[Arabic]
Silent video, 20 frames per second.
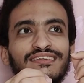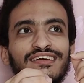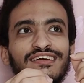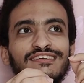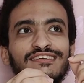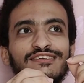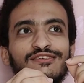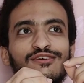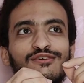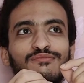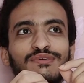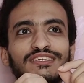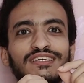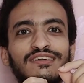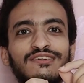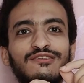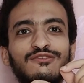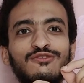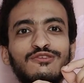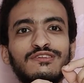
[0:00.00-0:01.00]
تحس ان هو
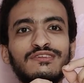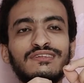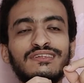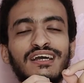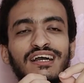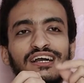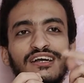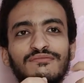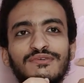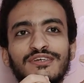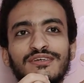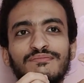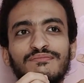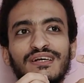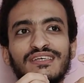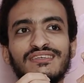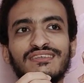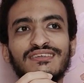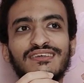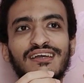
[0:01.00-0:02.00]
مثلا لون ذهبي
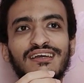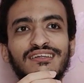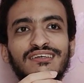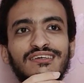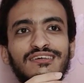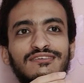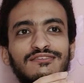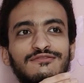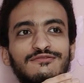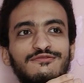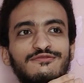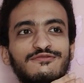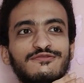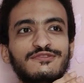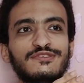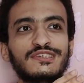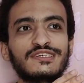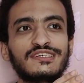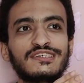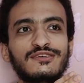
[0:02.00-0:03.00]
بس يعني
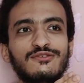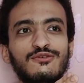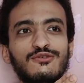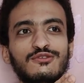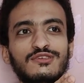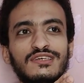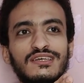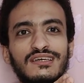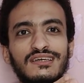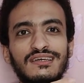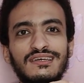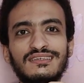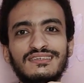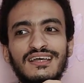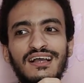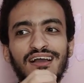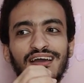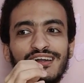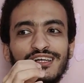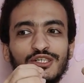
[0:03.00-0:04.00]
في جزء
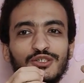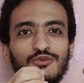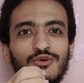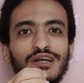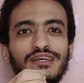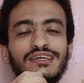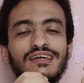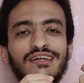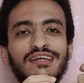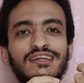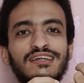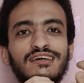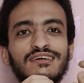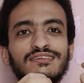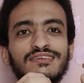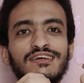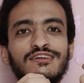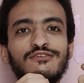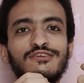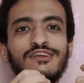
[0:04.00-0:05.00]
زهري شويه كده
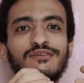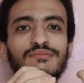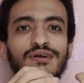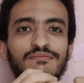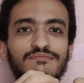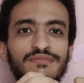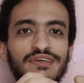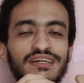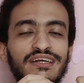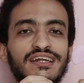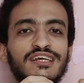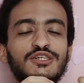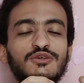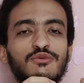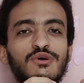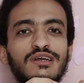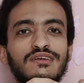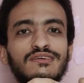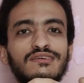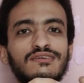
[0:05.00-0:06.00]
زي لون البامبي كده
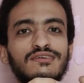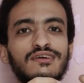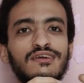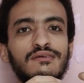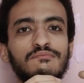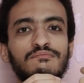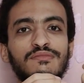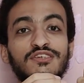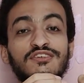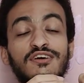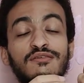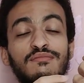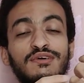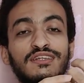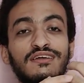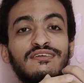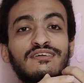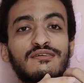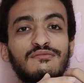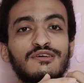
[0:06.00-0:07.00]
شويه بس
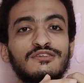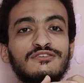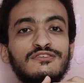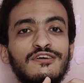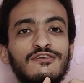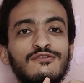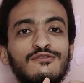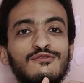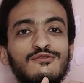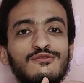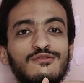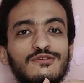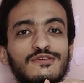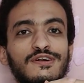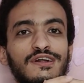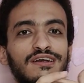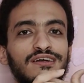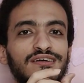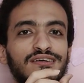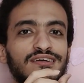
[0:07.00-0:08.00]
عامة كمنظره
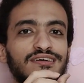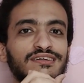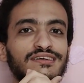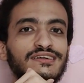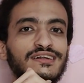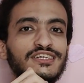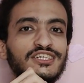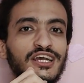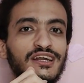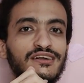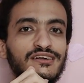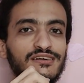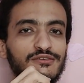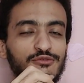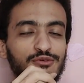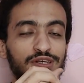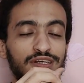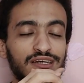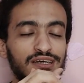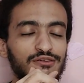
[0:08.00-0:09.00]
يعني كشكل
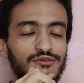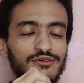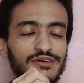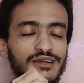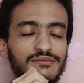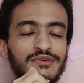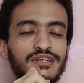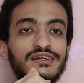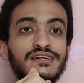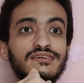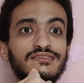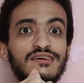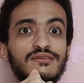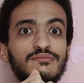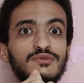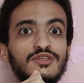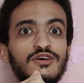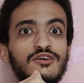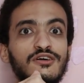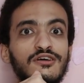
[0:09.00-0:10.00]
وكده لون جميل جدا
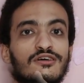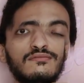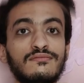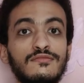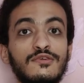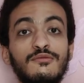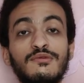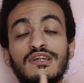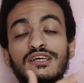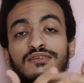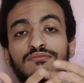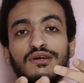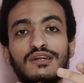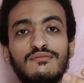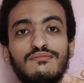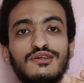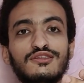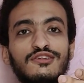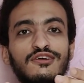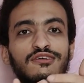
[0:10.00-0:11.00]
بصراحة وبالنسبة
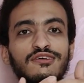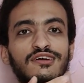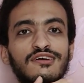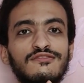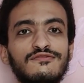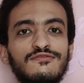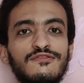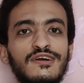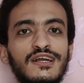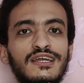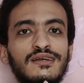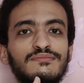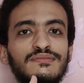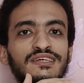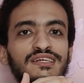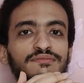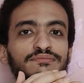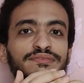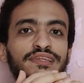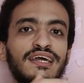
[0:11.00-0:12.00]
للبطاريات فهي
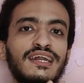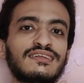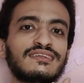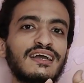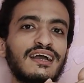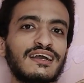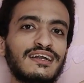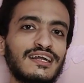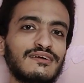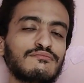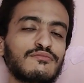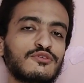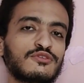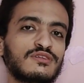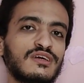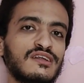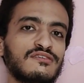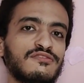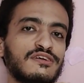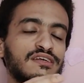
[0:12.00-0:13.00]
بتيجي بثلاث أحجام
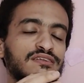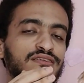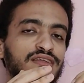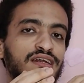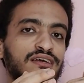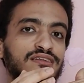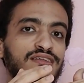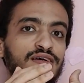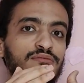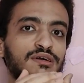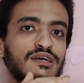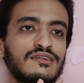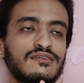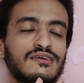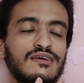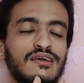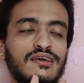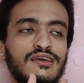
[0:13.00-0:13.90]
مختلفة للثلاث تبات